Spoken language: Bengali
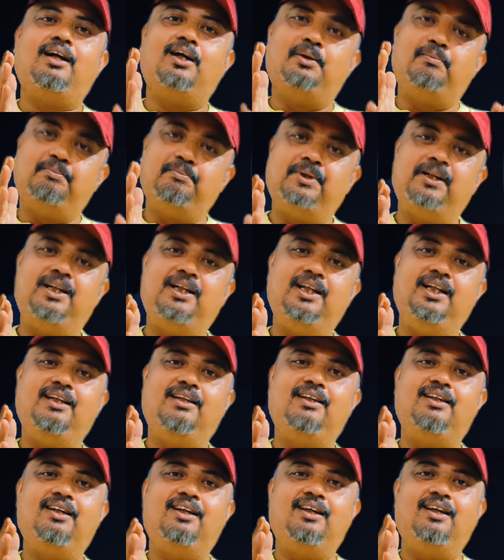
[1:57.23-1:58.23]
কোম্পানির
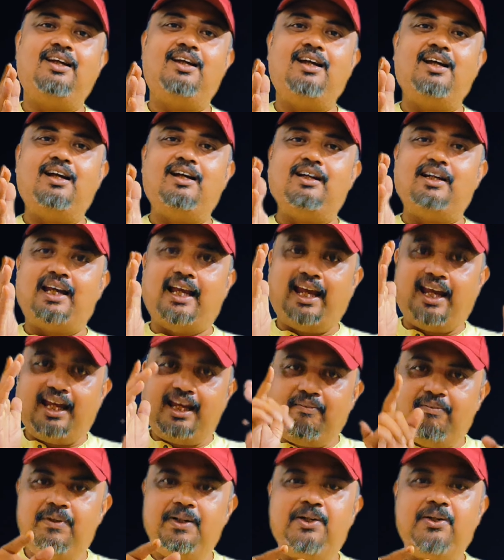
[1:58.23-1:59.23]

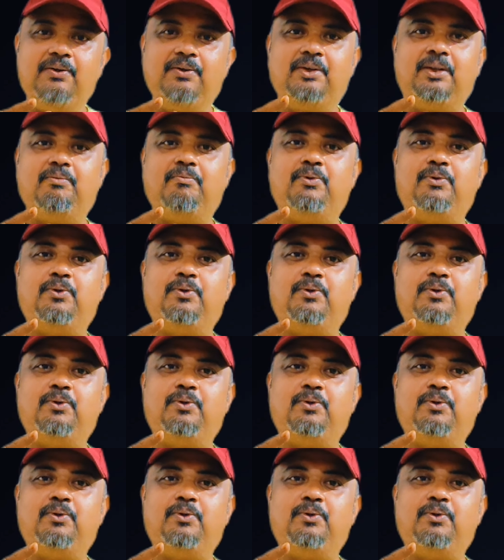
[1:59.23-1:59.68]
এই ভিডিওতে